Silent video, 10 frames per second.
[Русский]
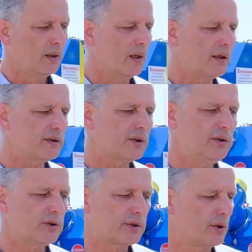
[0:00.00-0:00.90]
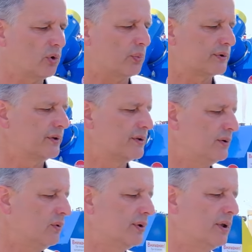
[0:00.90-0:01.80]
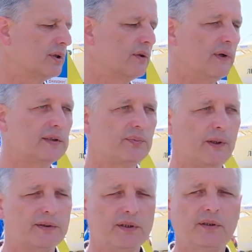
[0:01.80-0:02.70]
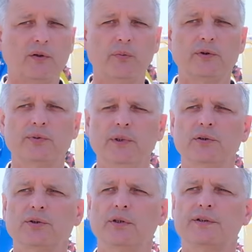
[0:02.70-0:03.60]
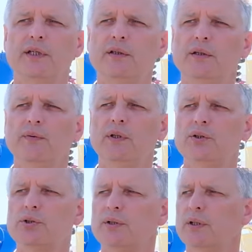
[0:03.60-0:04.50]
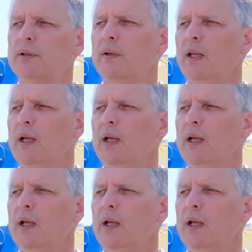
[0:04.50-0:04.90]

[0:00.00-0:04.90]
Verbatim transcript: Агротехнический допуск на сегодня это 20% плюс-минус от заданной величины.